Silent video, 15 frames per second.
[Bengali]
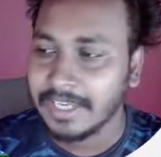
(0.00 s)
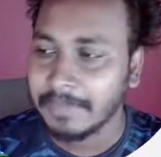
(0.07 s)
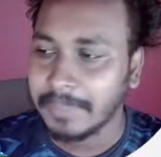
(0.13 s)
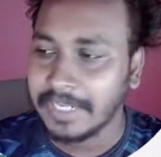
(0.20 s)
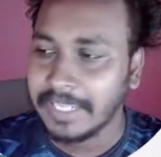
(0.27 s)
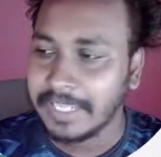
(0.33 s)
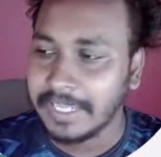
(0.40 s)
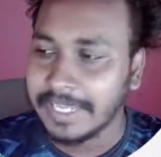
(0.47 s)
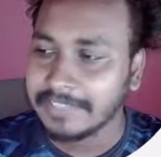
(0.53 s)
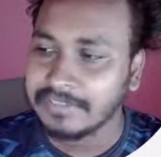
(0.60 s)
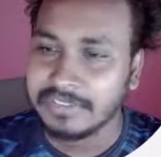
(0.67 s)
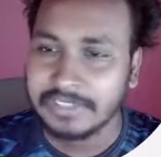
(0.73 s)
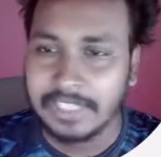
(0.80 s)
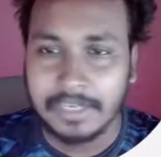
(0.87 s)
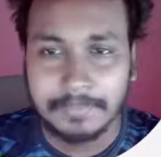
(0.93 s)
মানে অ্যাজ
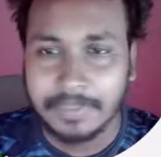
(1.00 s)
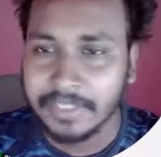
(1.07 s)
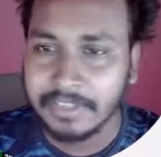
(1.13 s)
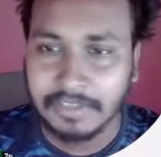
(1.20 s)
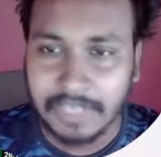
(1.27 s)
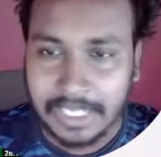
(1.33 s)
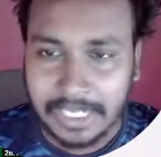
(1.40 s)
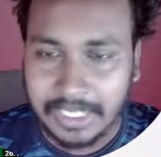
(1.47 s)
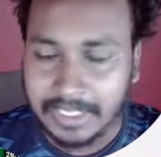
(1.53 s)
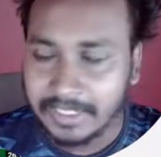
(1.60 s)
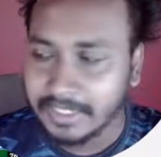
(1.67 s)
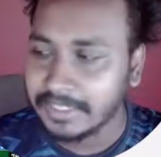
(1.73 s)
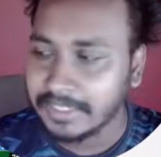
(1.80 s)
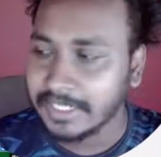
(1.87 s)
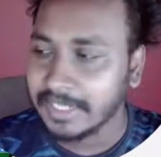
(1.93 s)
ইউজুয়াল ভিডিও না
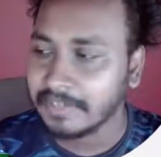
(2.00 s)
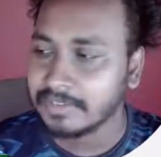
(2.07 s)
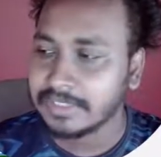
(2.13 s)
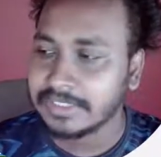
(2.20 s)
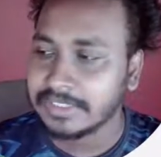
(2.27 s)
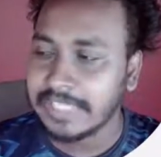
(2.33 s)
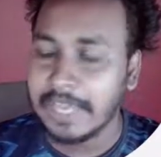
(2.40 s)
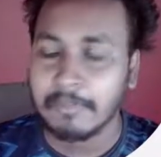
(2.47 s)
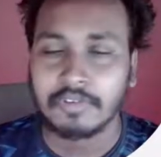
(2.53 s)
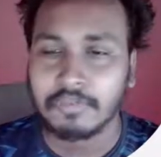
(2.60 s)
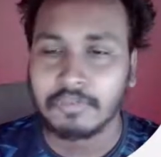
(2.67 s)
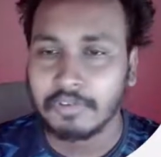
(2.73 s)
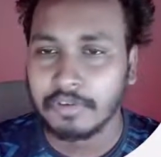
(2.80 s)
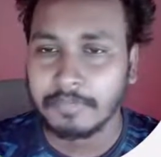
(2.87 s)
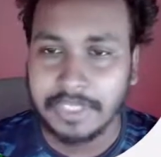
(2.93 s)
ট্রাই করতেছি এমন
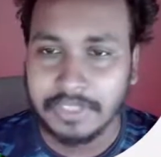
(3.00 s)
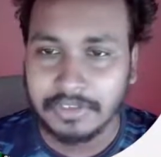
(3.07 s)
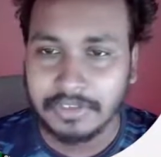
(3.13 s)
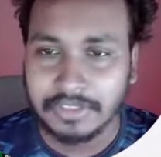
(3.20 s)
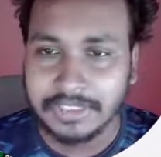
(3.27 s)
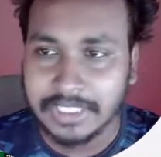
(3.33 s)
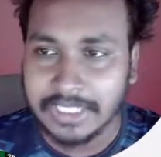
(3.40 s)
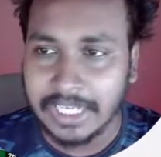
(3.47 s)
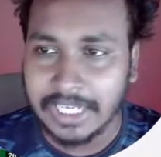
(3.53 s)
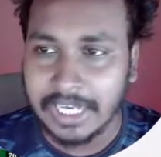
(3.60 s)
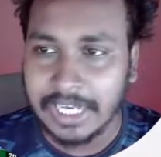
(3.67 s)
কোনো ভিডিও যেটা